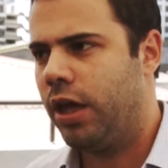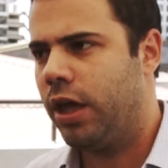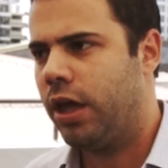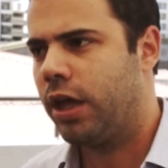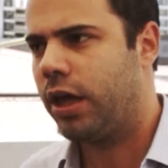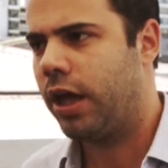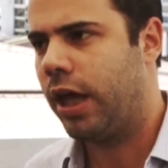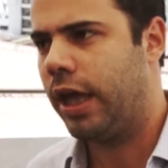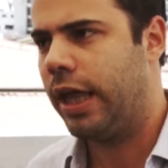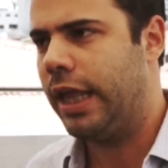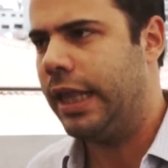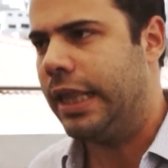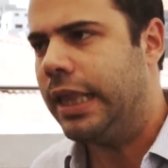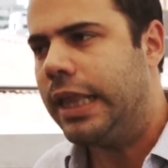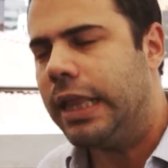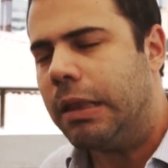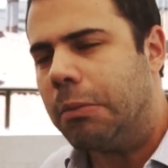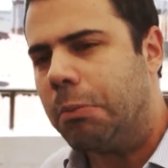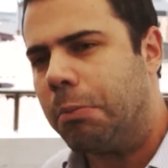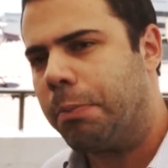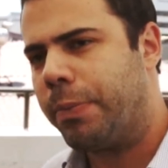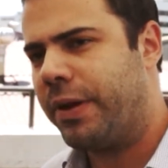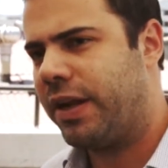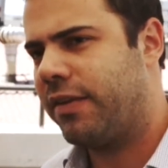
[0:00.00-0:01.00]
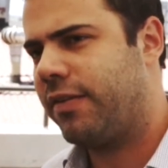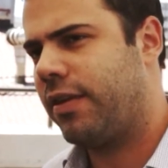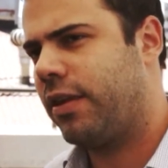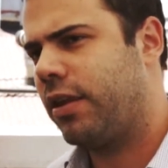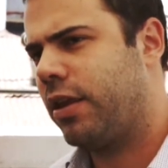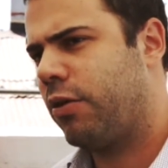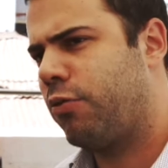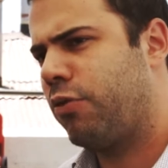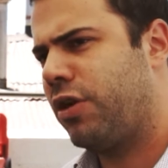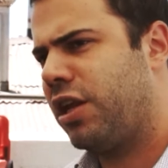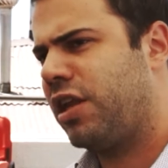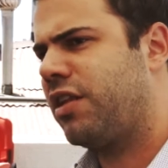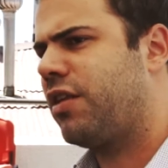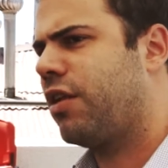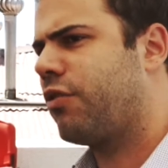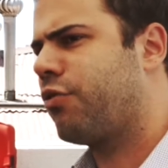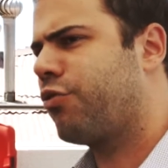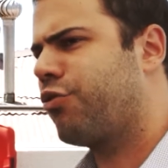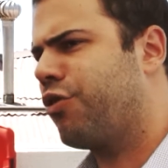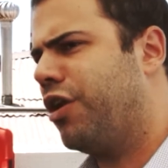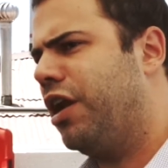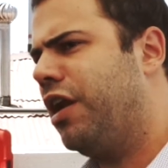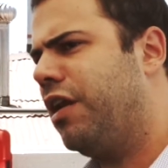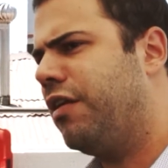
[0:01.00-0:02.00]
que presenta una
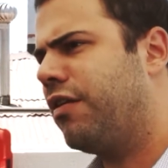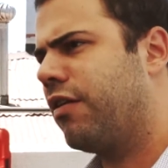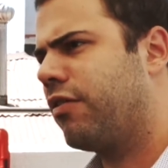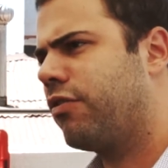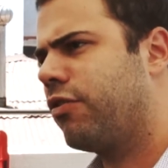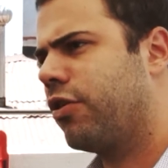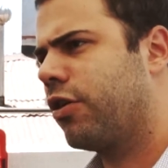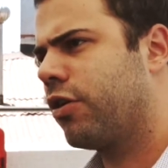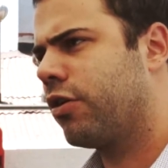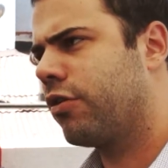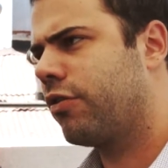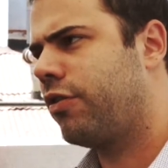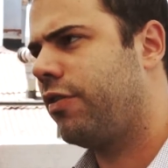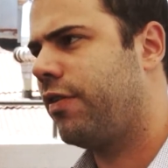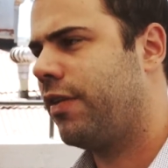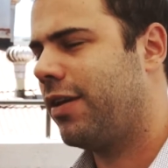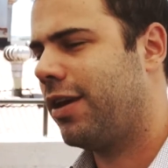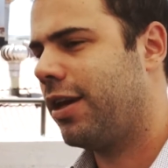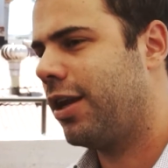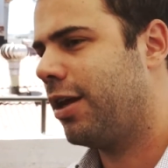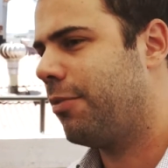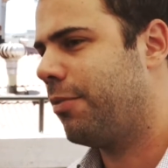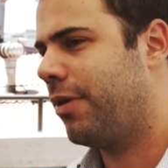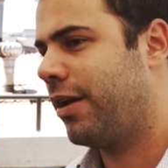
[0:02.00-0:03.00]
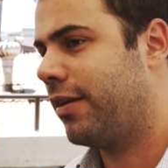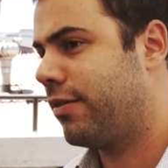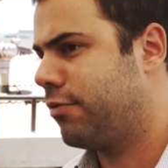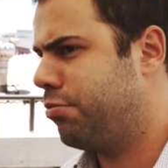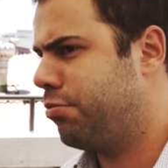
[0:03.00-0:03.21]
institucionalización, si se quiere, más